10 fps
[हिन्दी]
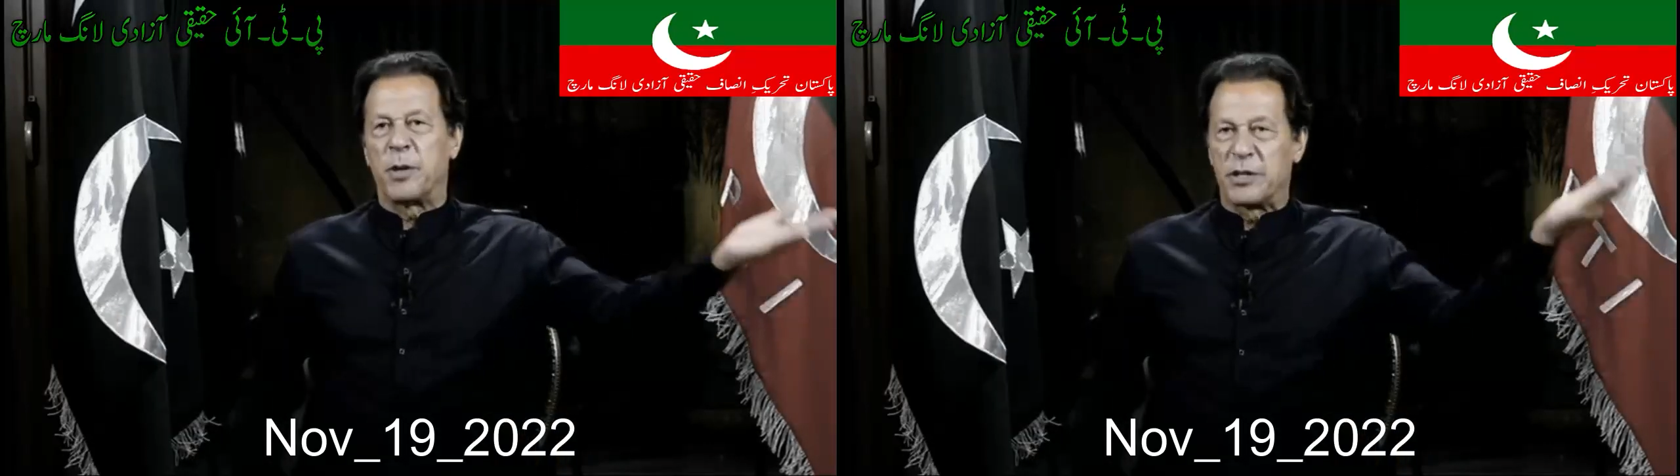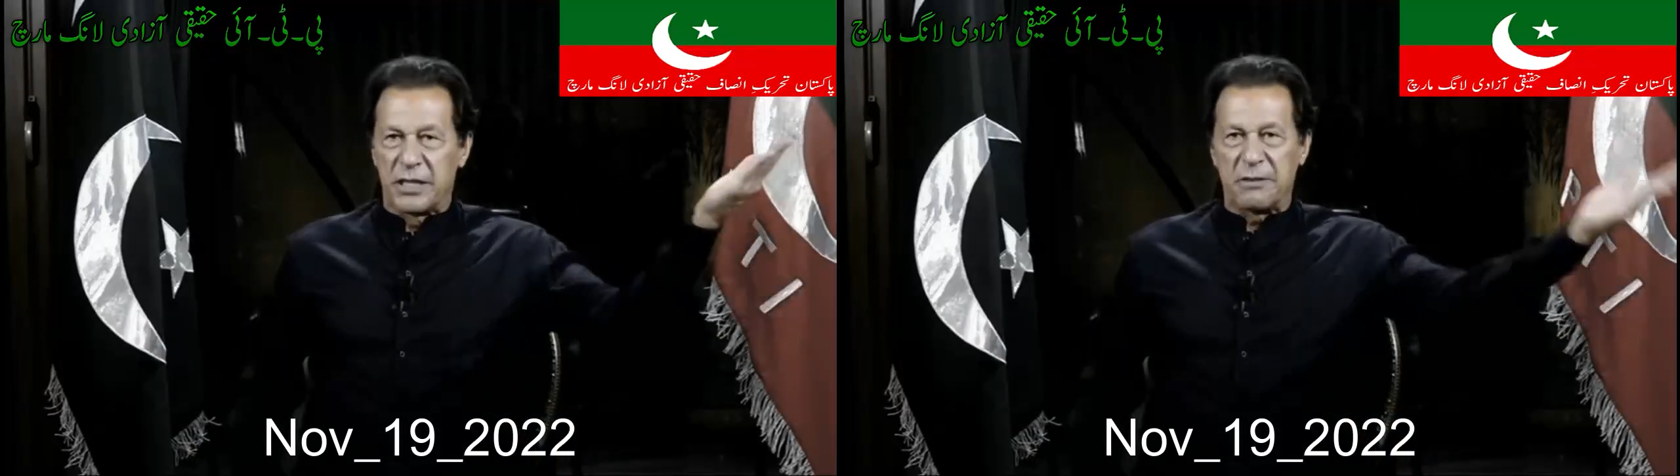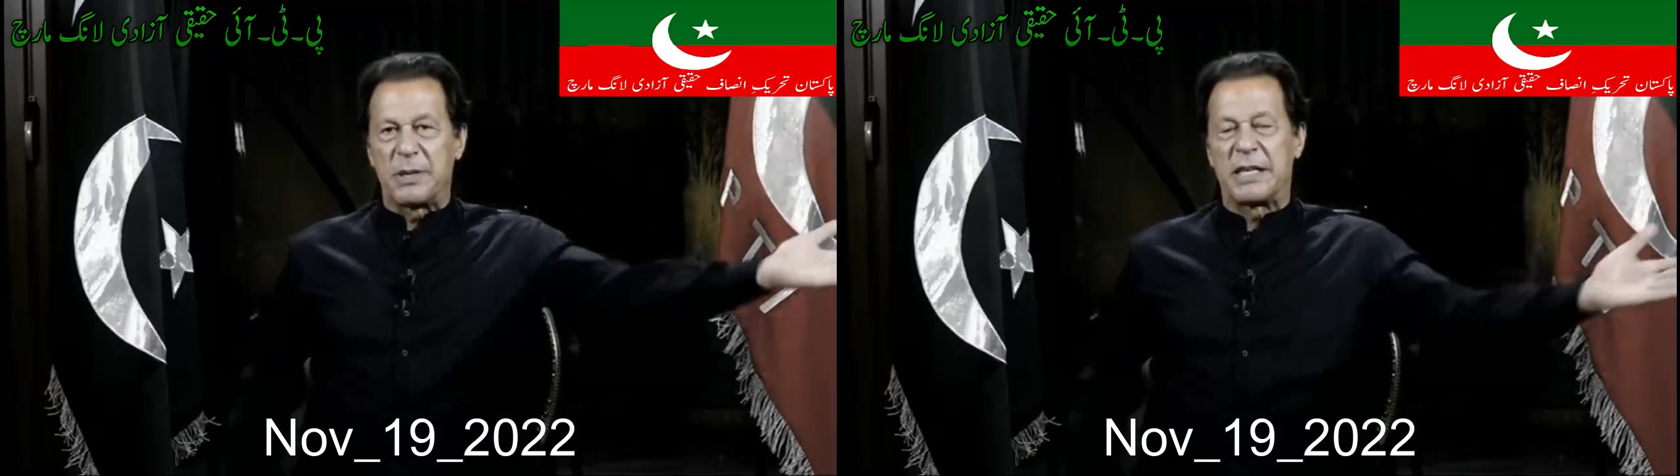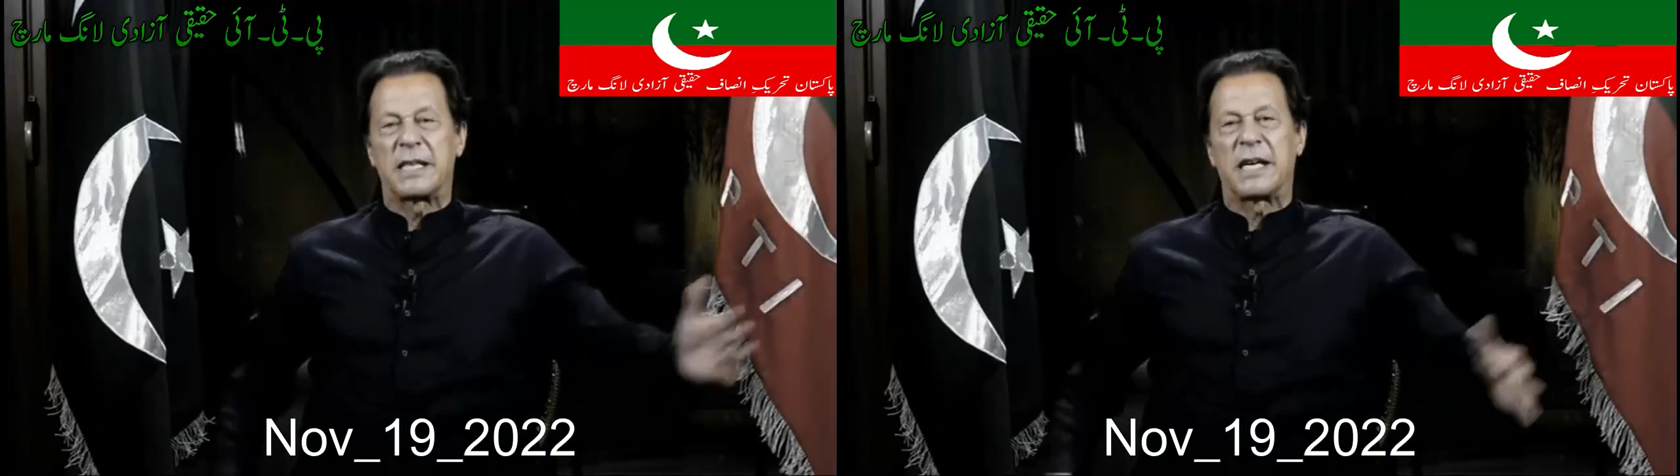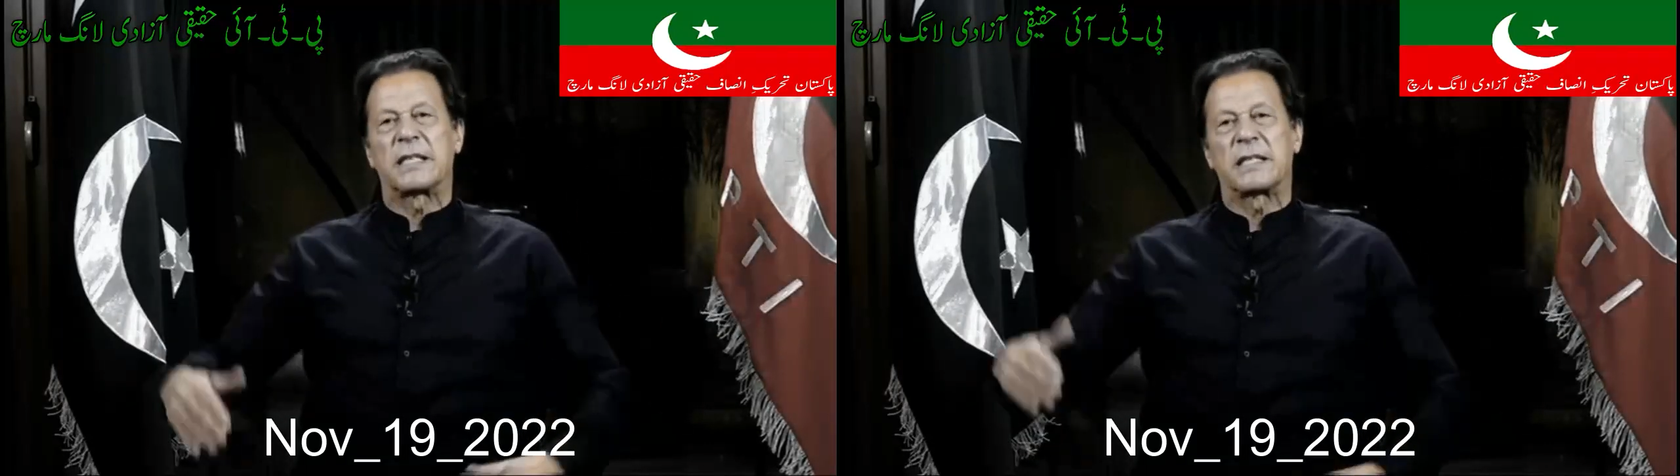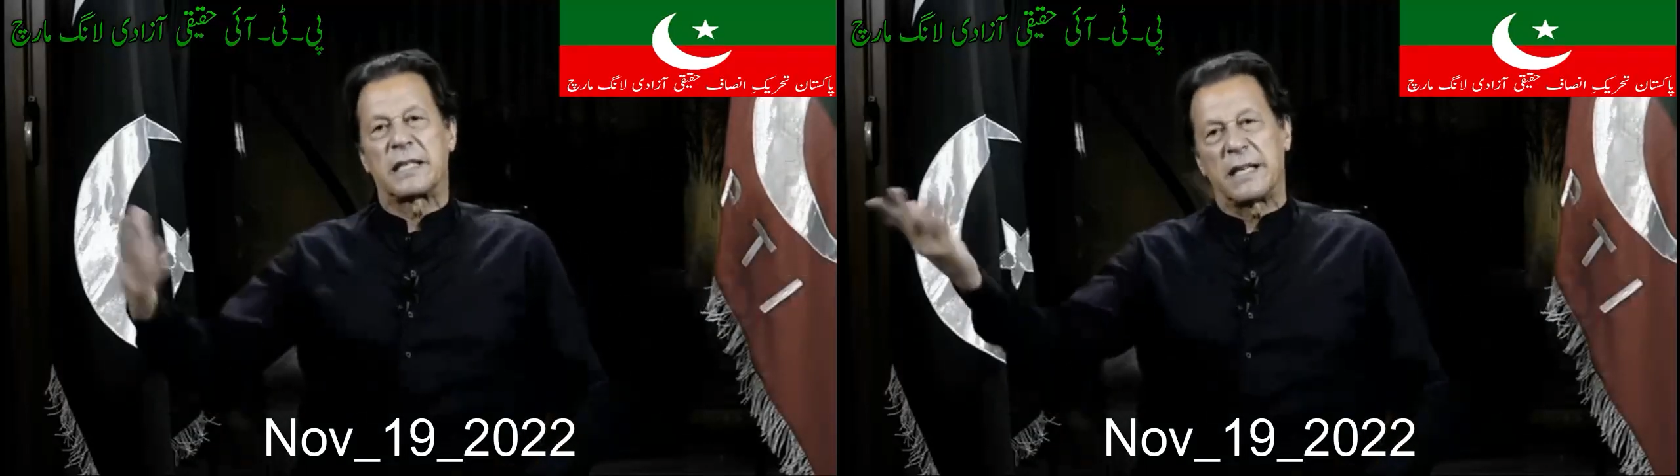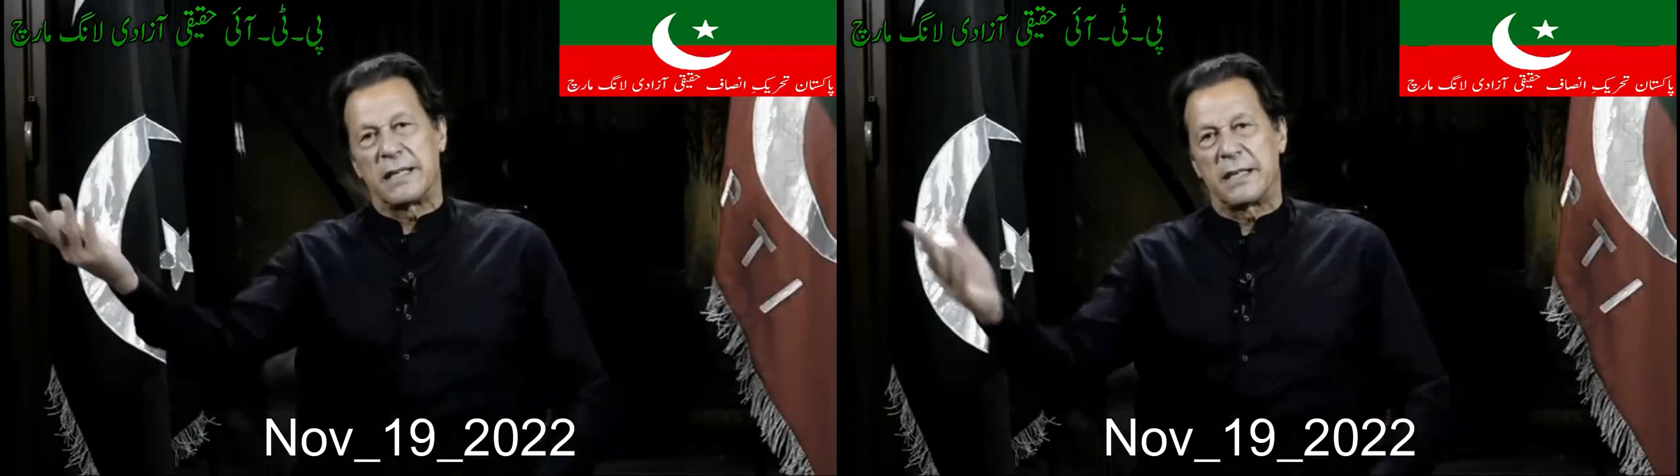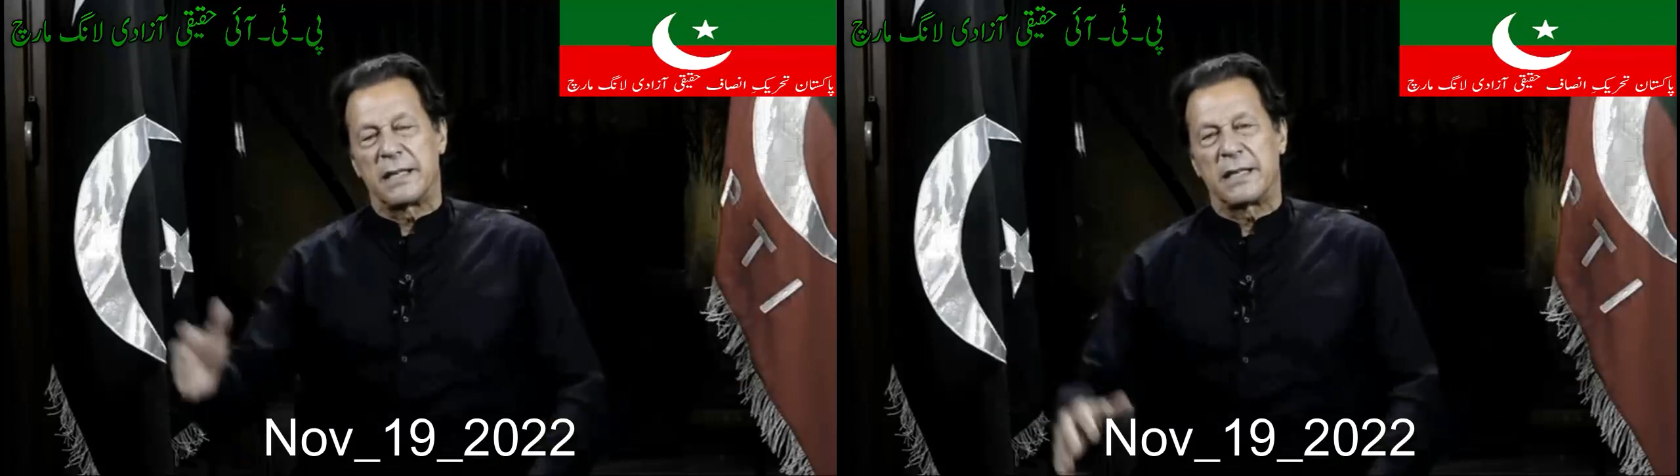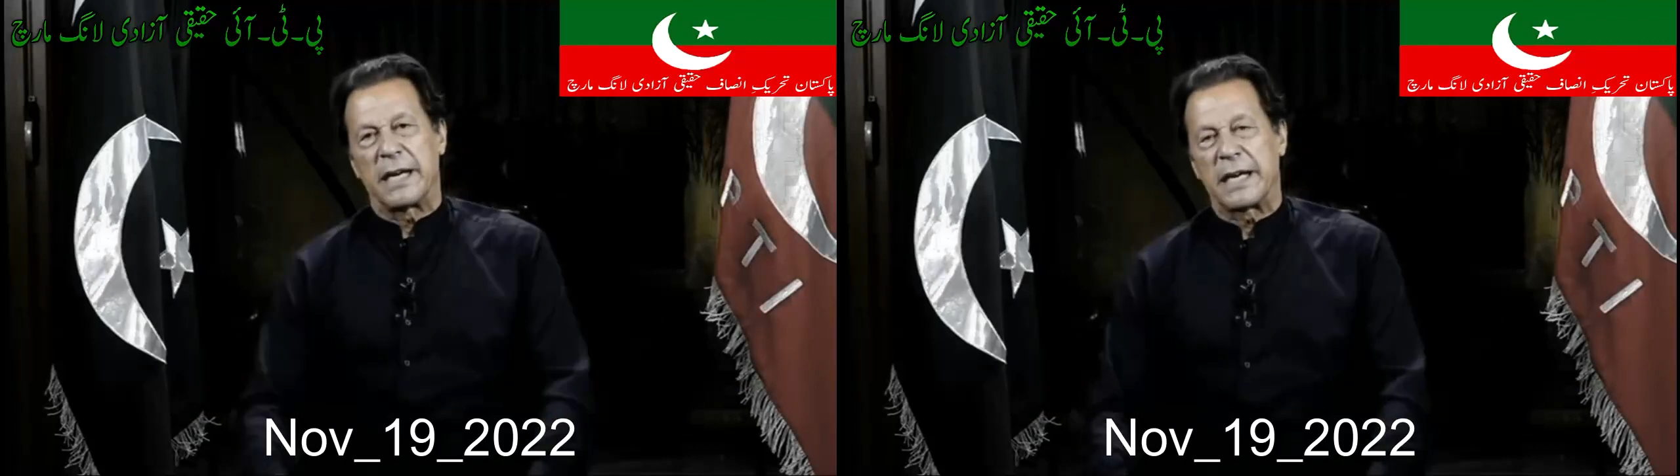पॉजिटिव भी ले जा सकते हैं